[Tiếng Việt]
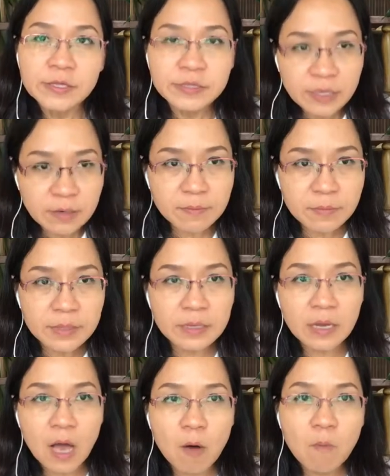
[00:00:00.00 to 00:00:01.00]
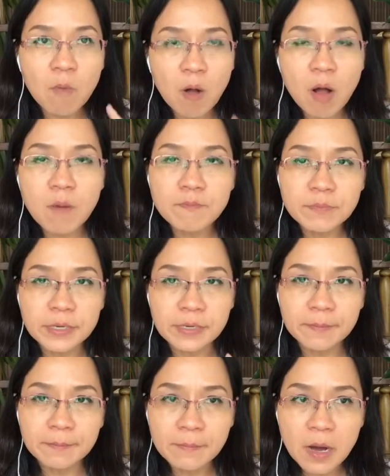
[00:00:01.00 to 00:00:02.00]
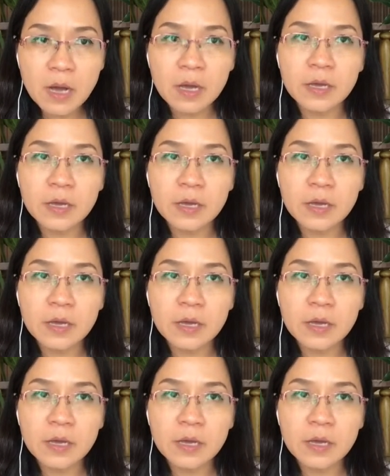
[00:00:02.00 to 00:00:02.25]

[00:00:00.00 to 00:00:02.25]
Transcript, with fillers: chứ mình không có bị mất